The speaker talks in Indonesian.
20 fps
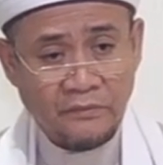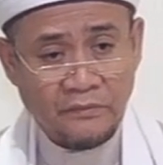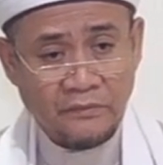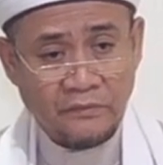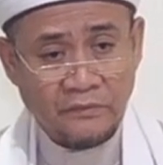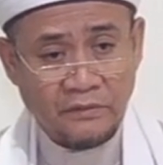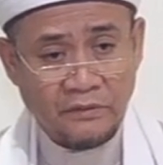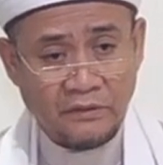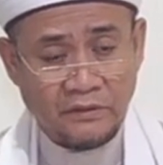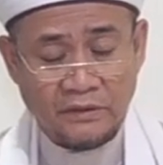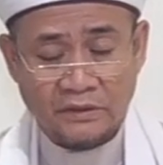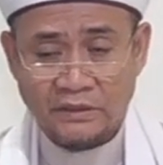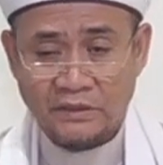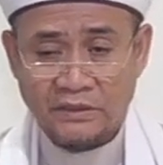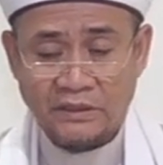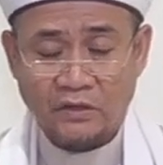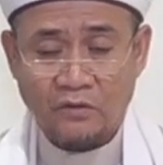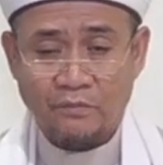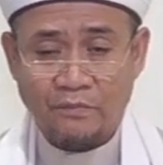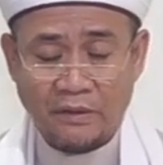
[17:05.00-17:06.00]
Atau an,
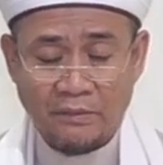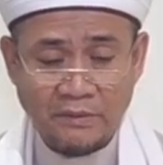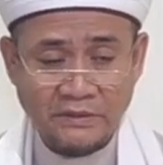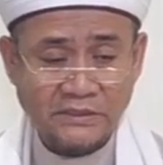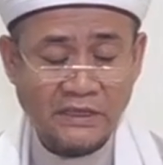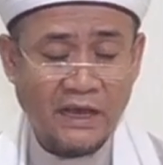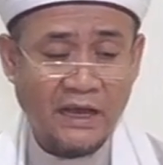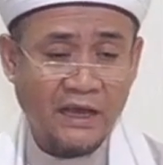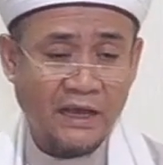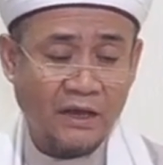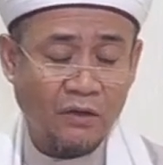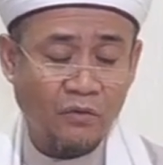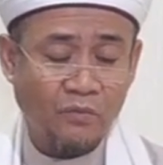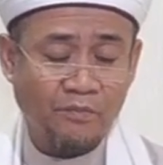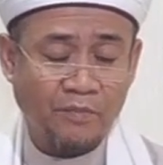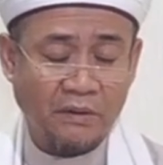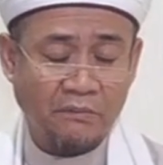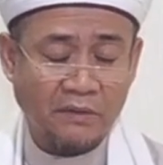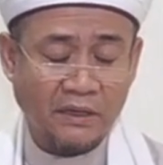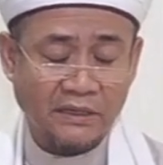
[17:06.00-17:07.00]
yuns,
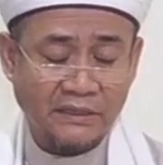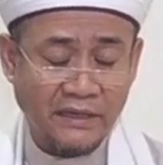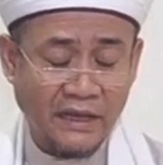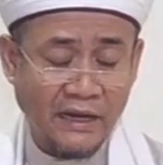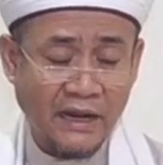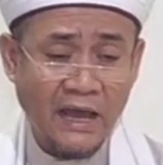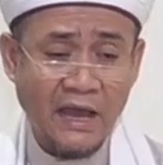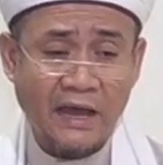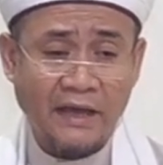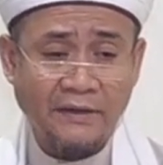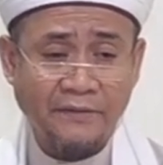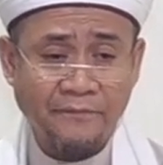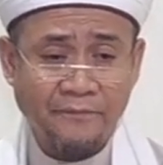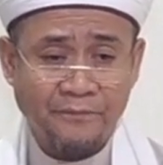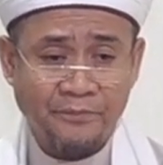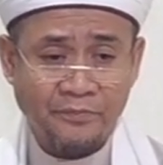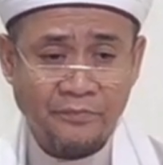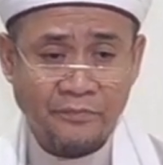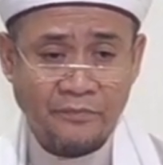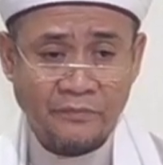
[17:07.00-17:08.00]
an yunsara.
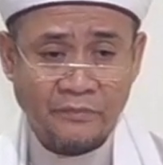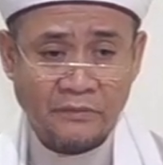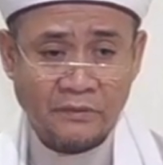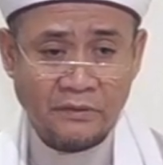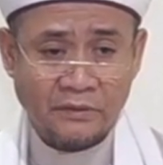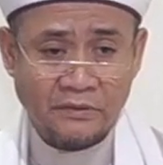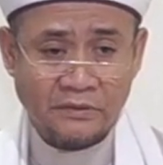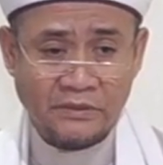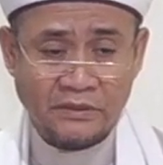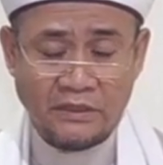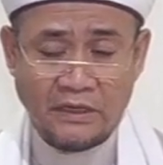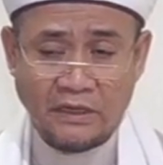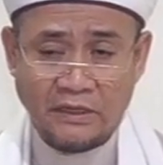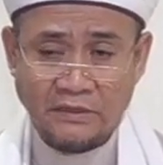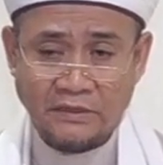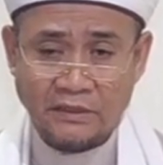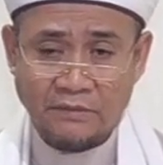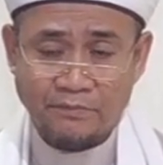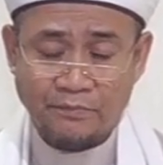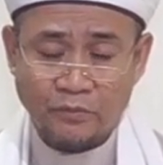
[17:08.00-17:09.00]
Jika Allah
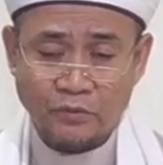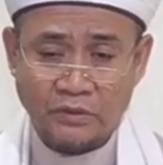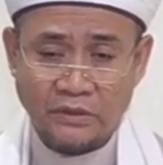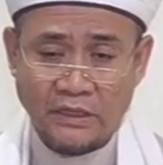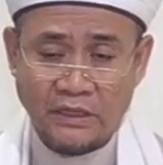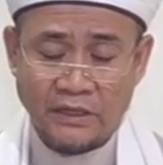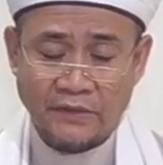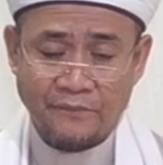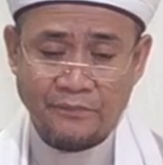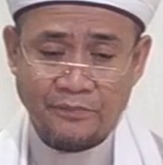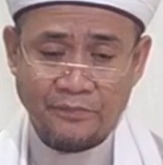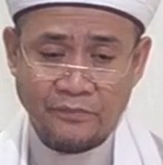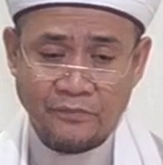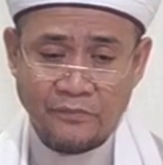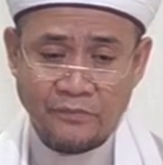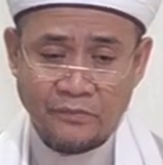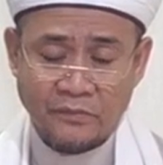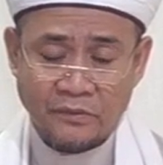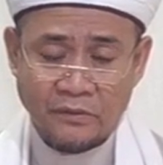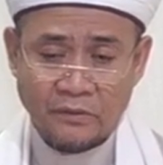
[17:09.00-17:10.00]
ingin memenangkan
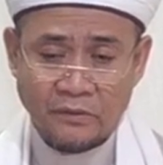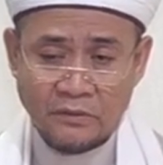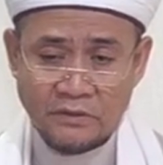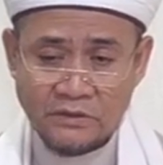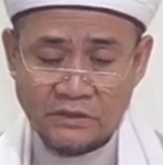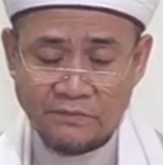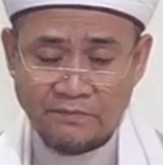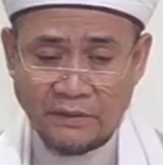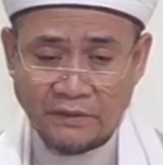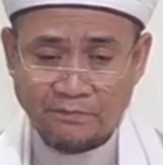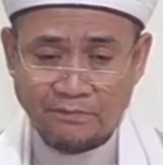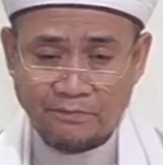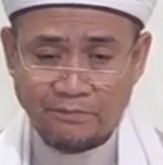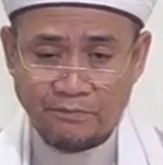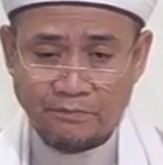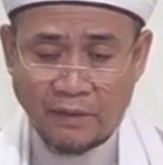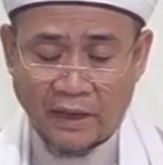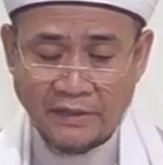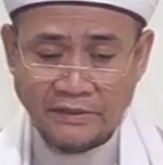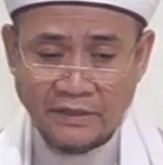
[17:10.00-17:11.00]
hambanya, maka Allah
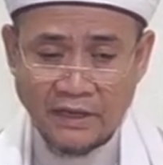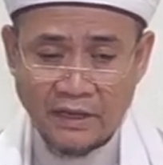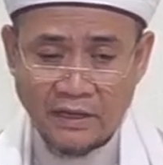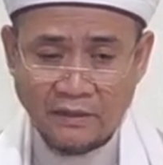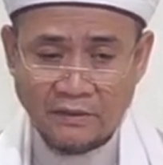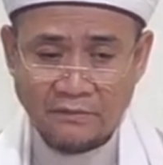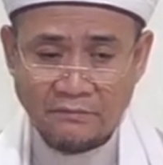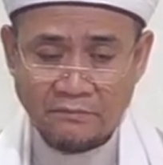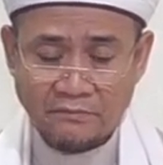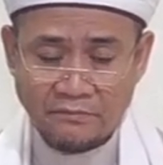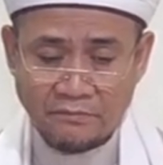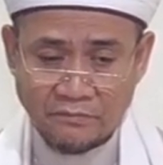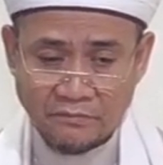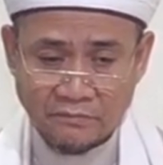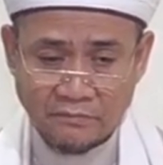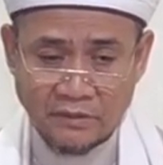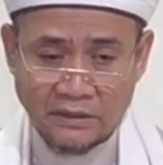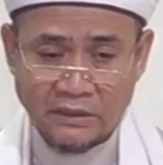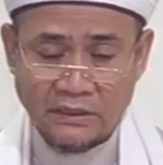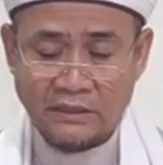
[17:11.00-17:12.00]
ulurkan bijunudil
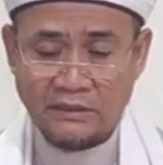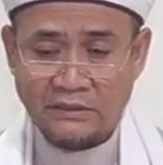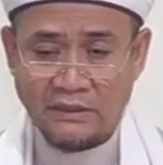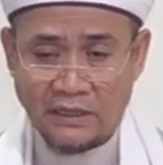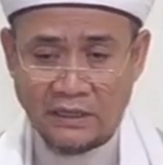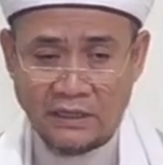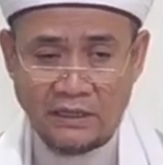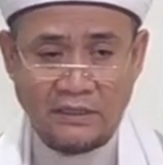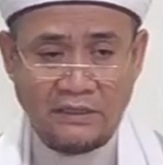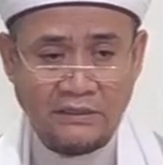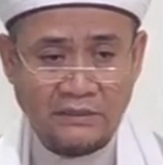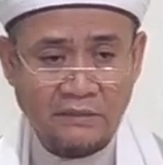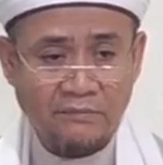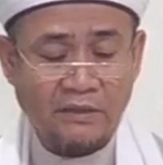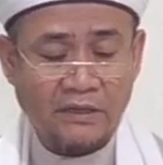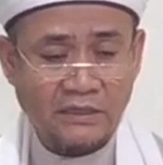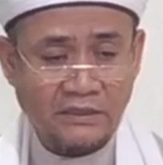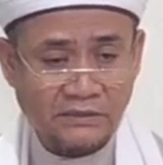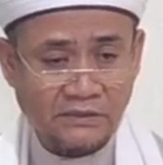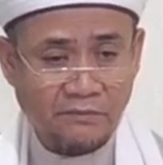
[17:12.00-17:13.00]
anwar
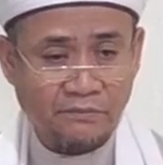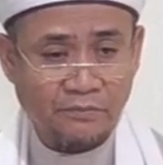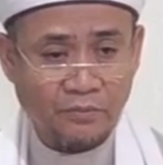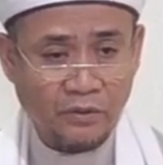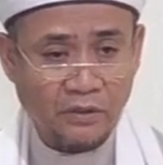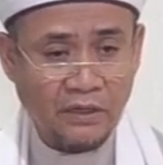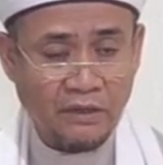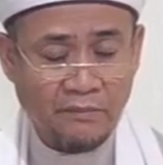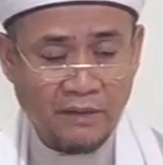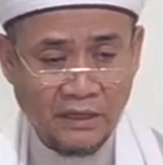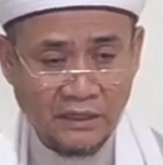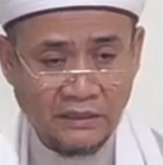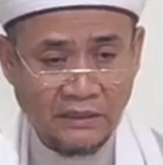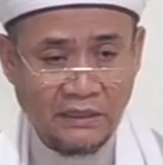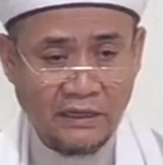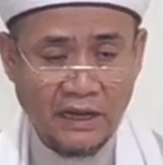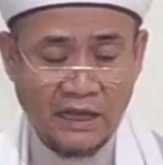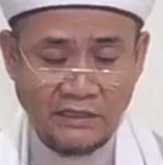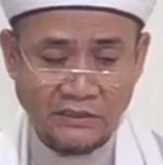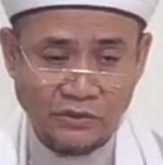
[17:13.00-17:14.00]
maka
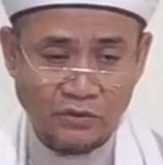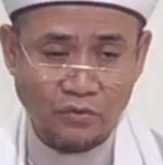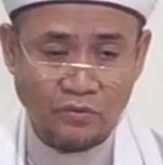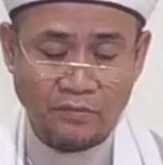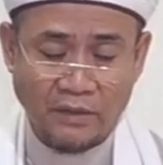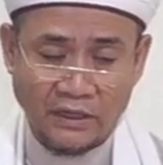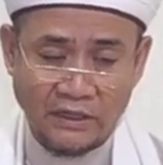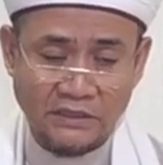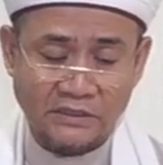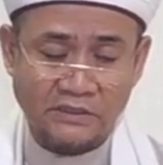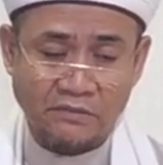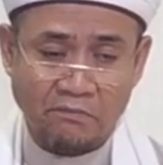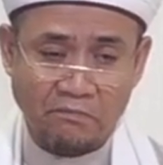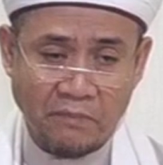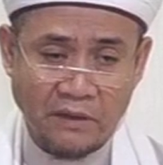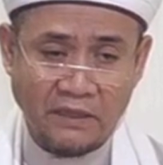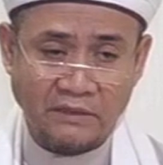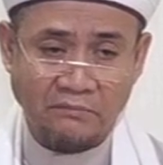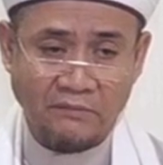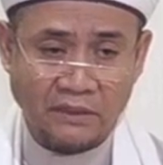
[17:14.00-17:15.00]
Allah turunkan, Allah
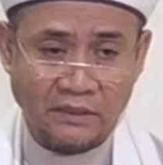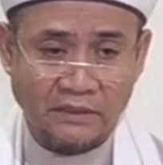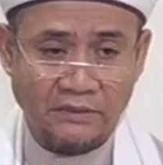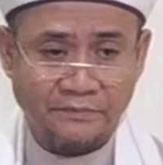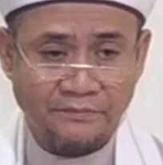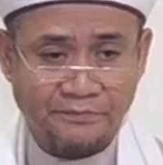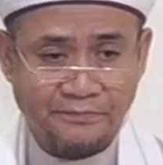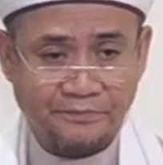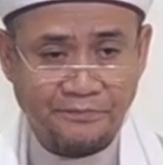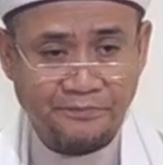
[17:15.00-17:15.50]
ulurkan